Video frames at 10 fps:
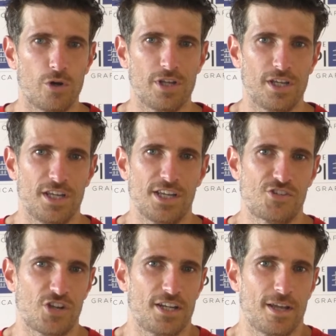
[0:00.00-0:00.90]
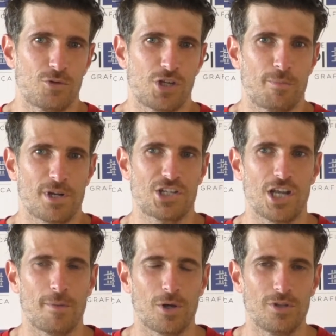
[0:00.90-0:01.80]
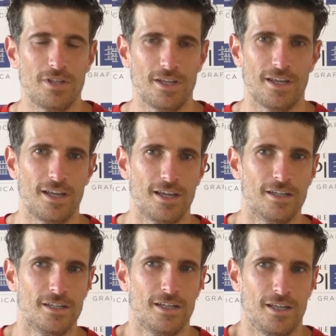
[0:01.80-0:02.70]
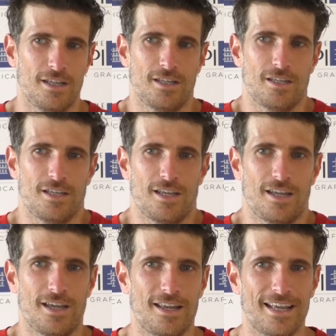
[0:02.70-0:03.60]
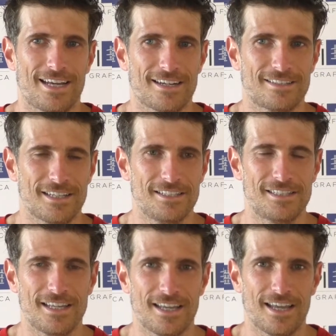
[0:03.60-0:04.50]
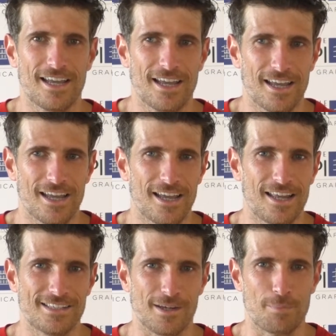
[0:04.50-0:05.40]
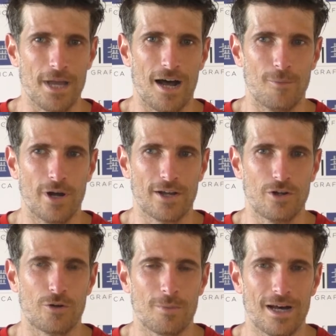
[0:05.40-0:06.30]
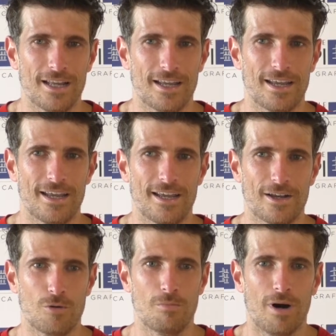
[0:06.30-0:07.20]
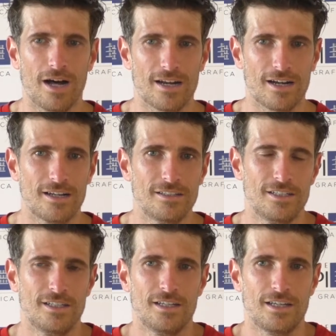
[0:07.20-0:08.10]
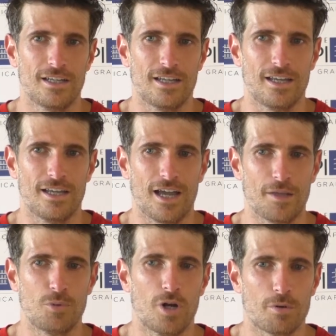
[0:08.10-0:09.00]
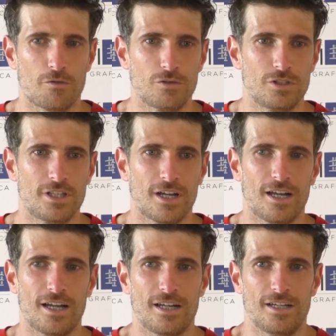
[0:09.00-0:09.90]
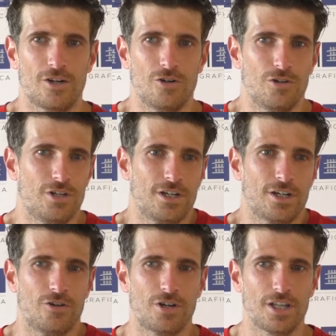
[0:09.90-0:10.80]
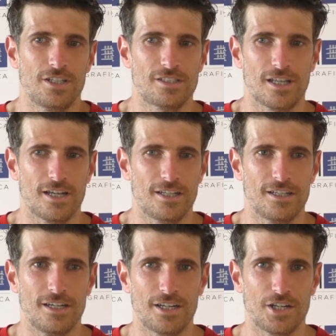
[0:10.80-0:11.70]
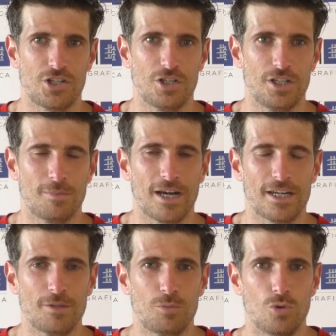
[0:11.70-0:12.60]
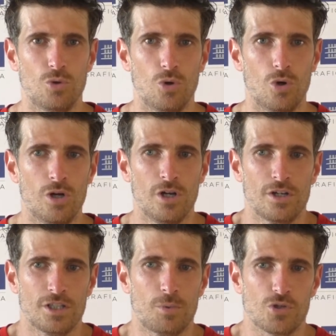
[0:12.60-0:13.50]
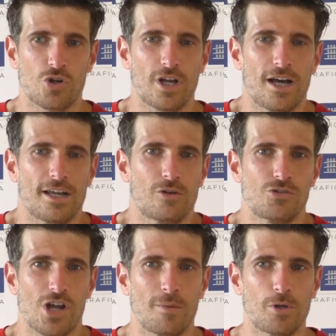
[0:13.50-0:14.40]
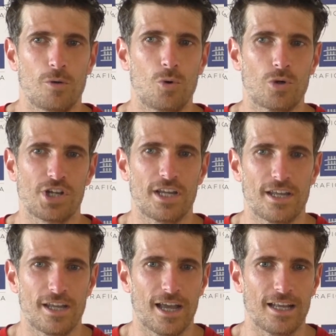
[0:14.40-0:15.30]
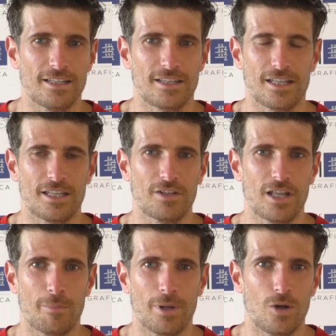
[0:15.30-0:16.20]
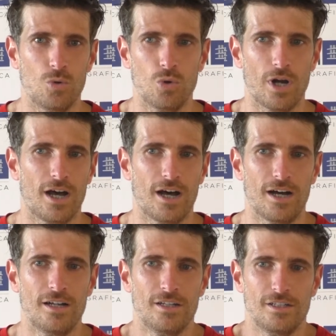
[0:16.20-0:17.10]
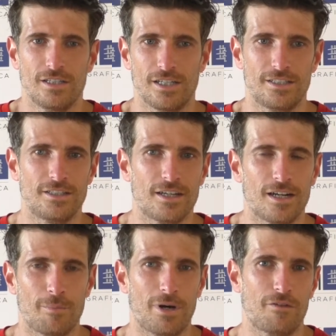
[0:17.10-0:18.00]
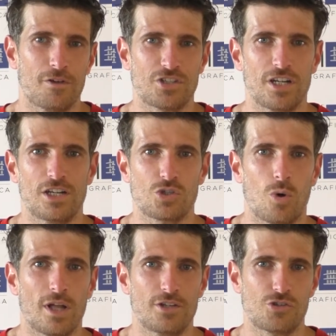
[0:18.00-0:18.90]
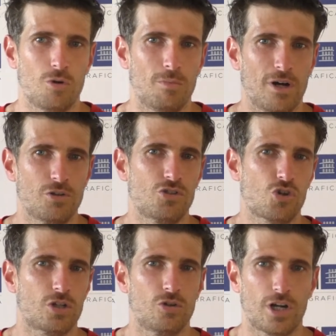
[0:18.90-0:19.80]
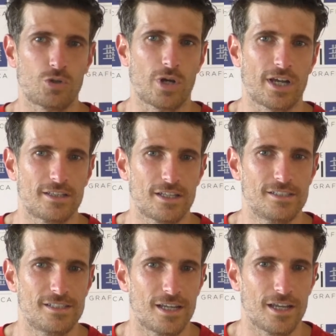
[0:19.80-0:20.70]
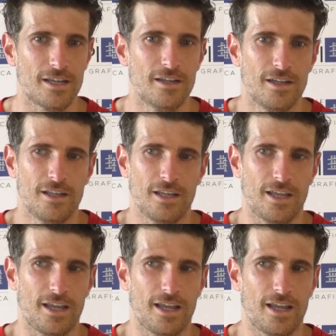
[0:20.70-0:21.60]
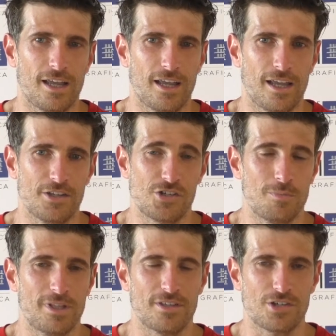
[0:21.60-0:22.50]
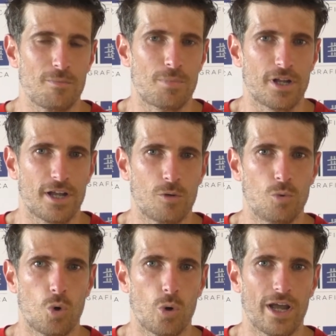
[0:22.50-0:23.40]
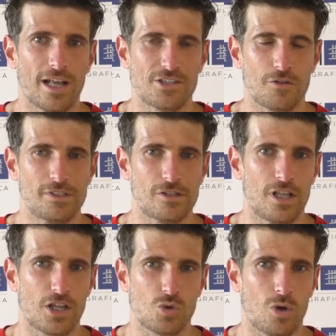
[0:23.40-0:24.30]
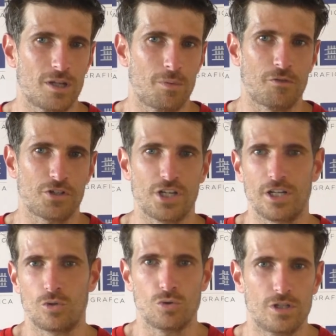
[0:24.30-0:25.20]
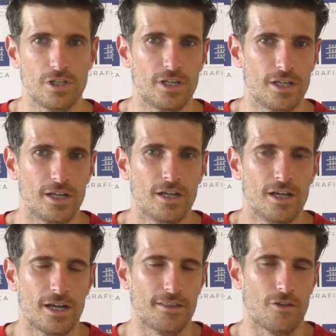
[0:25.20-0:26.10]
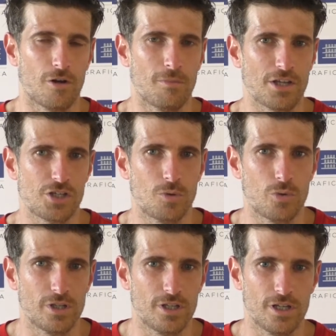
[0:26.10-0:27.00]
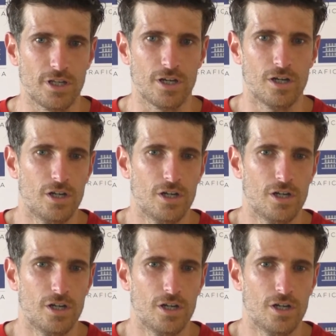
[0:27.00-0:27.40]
noi ci alleniamo sempre assieme, quindi eh, le caratteristiche le sappiamo, ecco, è normale che con Barra eh, hai più la profondità, con, con Christian riesci magari di più, di più, a giocare, con Giampi comunque sai che hai l'alternativa della palla lunga, e ti tiene la palla, fa salire la squadra, insomma ogni giocatore ha le sue caratteristiche e, e si mette sempre comunque al servizio della squadra per far sì che tutti rendano al massimo, quindi